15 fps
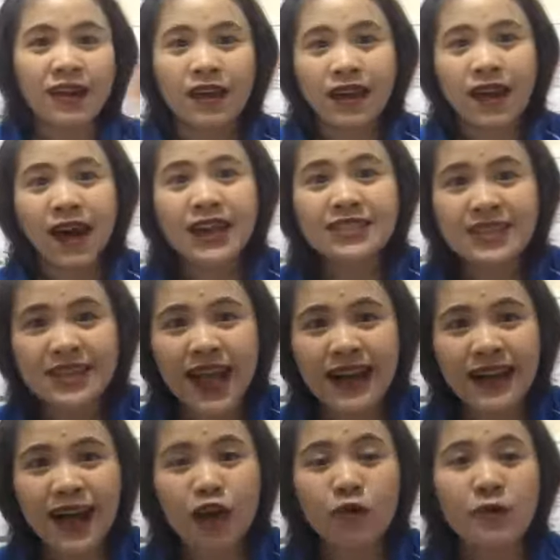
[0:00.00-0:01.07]
เฮ้ยฉันอยาก
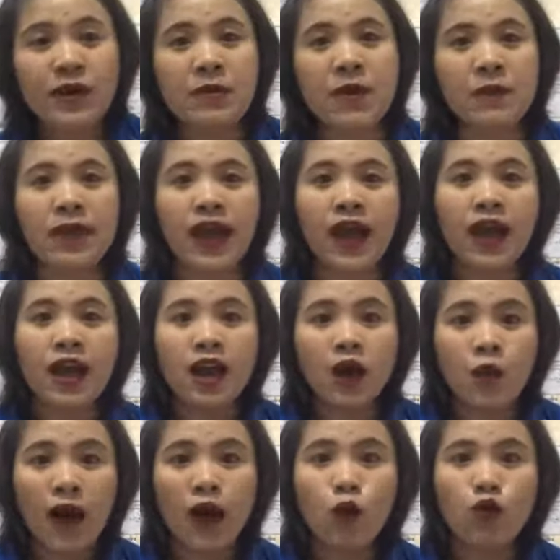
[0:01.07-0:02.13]
ได้รถเบนซ์แบบเนี้ยหรือ
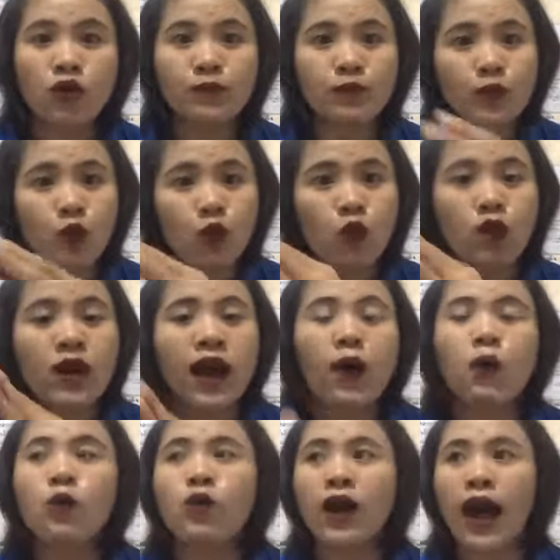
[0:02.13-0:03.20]
ว่าคุณคุณ
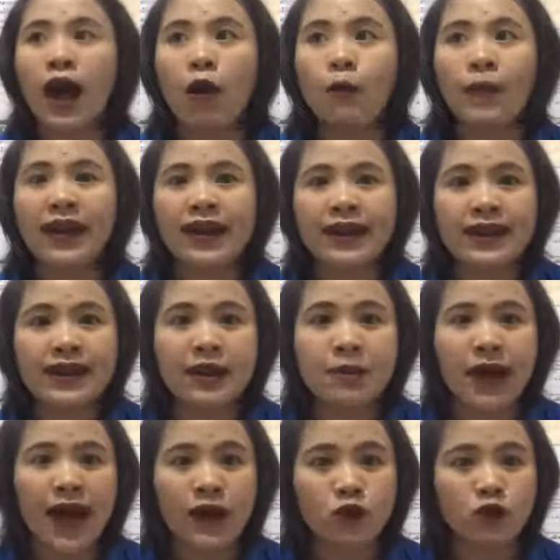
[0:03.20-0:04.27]
คุณเข้าไปในที่
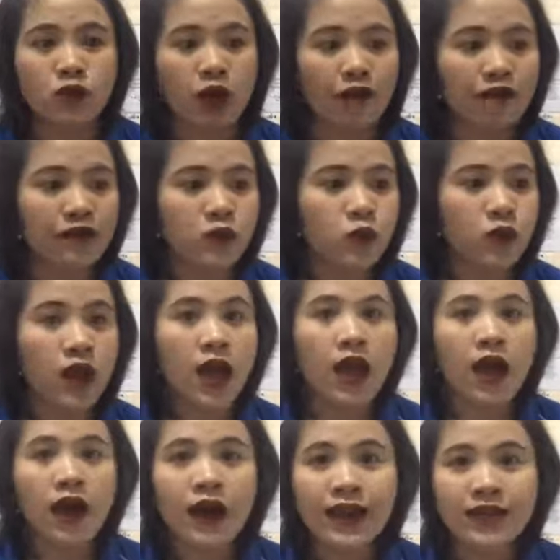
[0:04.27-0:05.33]
ทำงานคุณออฟฟิศคุณ
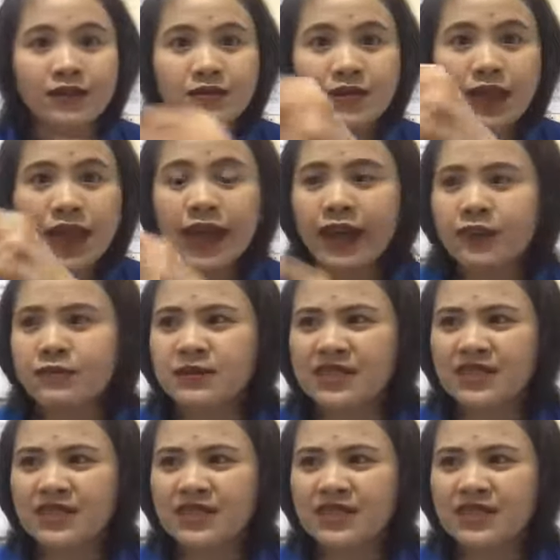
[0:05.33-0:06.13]
เฮ้ยเห็น